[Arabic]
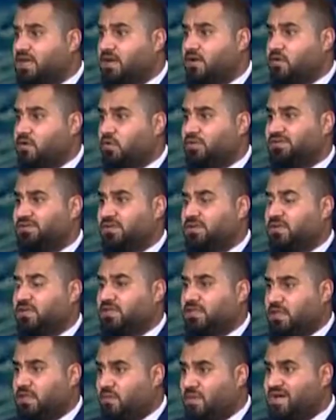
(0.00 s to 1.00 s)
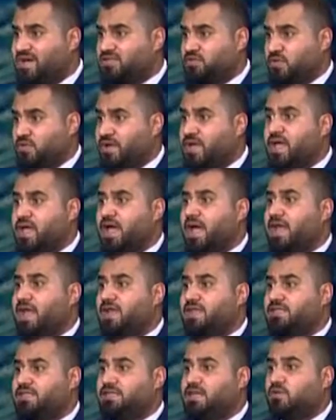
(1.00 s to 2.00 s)
إلى نقطة التوازن
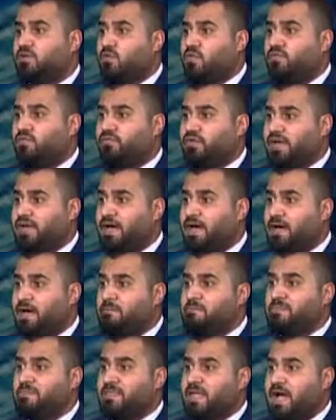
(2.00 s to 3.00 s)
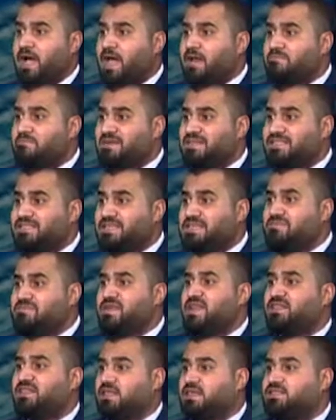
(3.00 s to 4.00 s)
التي يكون فيها المزيد
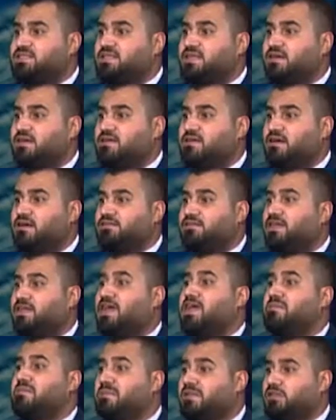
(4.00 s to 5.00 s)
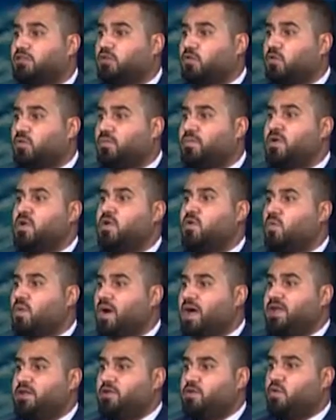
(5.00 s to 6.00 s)
من التيسير النقدي غير مطلوب
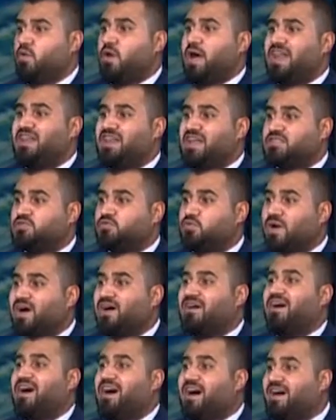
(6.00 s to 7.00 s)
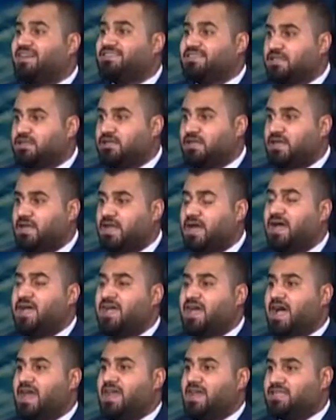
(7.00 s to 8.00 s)
وأن أن الأسواق عادت إلى
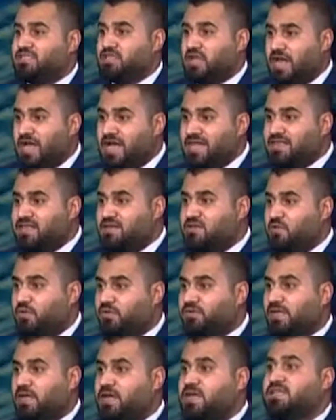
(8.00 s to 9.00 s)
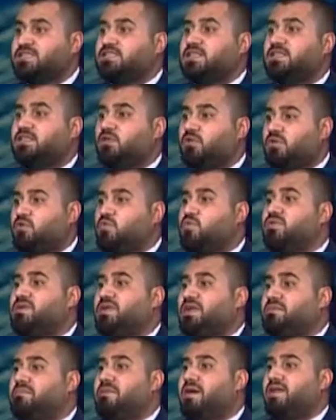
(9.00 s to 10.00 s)
العجلة هذه النقطة ستكون
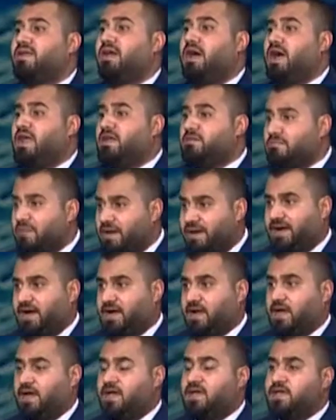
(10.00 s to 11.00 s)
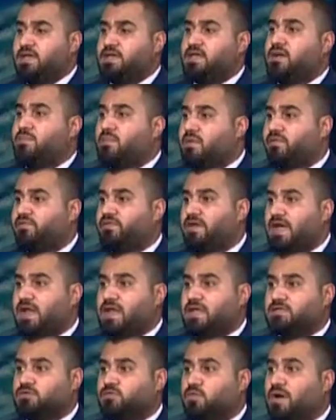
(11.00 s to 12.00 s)
عبارة عن مرحلة يمر فيها
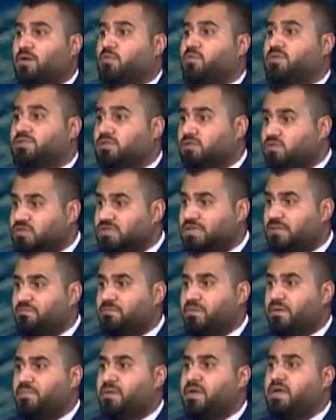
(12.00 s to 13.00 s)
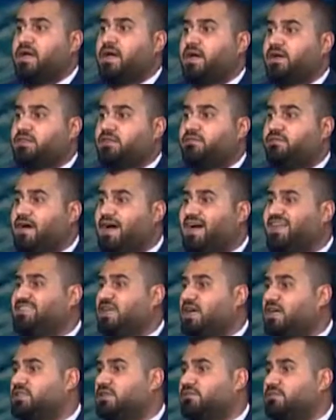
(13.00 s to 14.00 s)
الأسواق وستسبب ارتفاعات
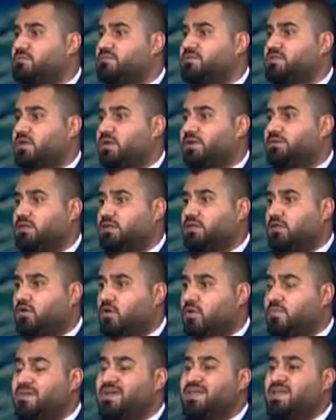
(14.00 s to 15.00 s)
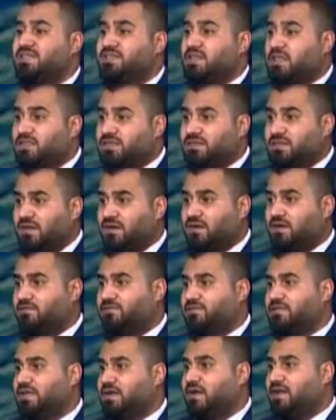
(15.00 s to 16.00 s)
حادة في مستويات التضخم تضطر
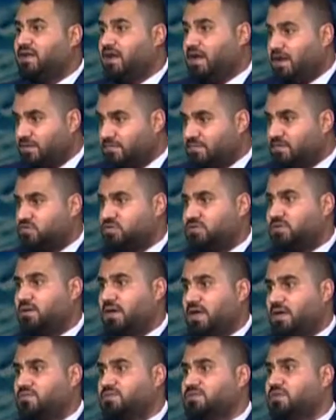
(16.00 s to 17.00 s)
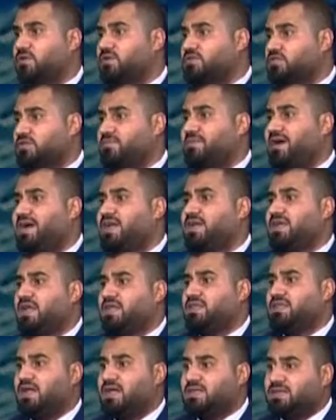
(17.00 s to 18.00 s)
الفيدرالي على على مستوى اجتماعين إلى
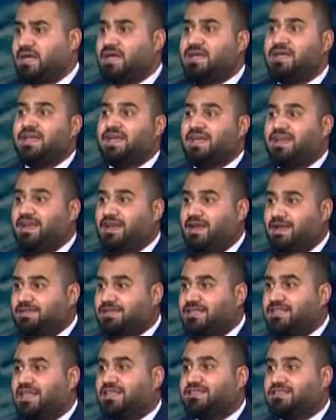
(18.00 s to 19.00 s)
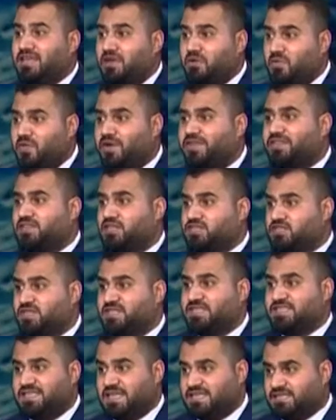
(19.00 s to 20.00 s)
ثلاثة إلى الحديث عن ضرورة تشديد
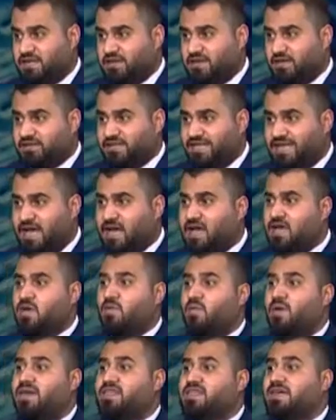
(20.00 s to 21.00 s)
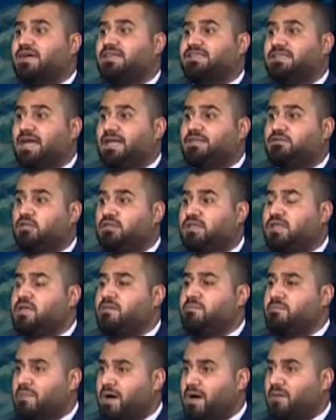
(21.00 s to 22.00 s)
السياسة النقدية وهذا قد يحدث
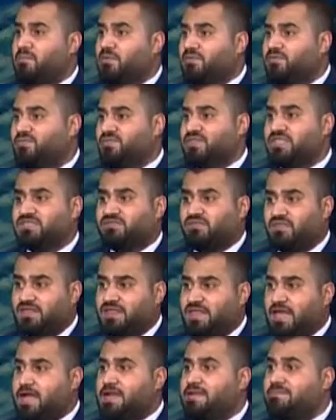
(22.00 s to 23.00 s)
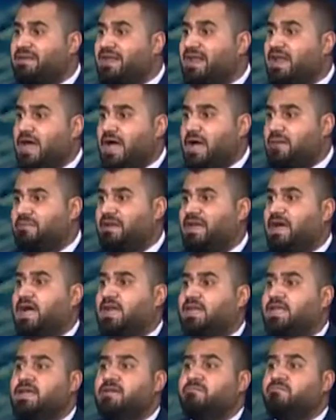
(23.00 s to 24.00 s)
مع النصف الثاني من العام
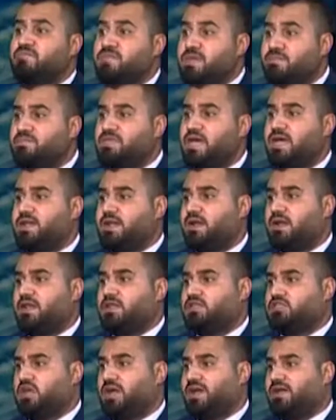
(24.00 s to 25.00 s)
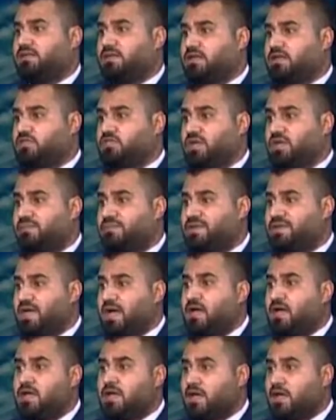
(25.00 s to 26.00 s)
الحالي نبدأ نرى الإشارات
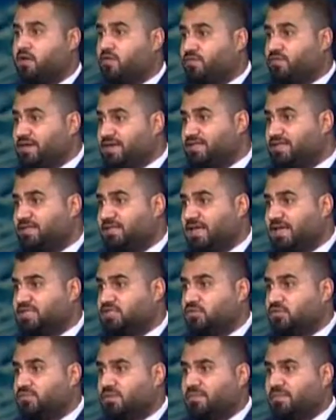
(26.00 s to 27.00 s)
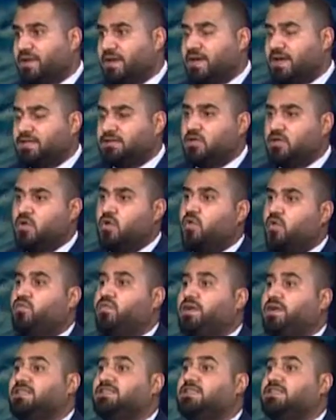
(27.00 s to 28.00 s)
الإيجابية أنه في عندي تحسن بالبيانات
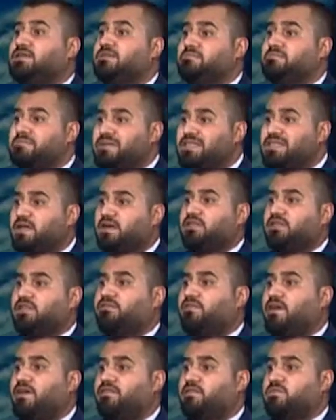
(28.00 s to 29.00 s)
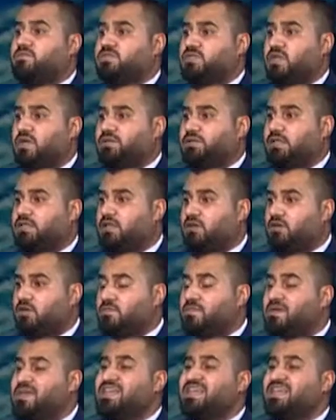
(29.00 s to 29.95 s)
وفي عندي بدء ارتفاع في مستويات التضخم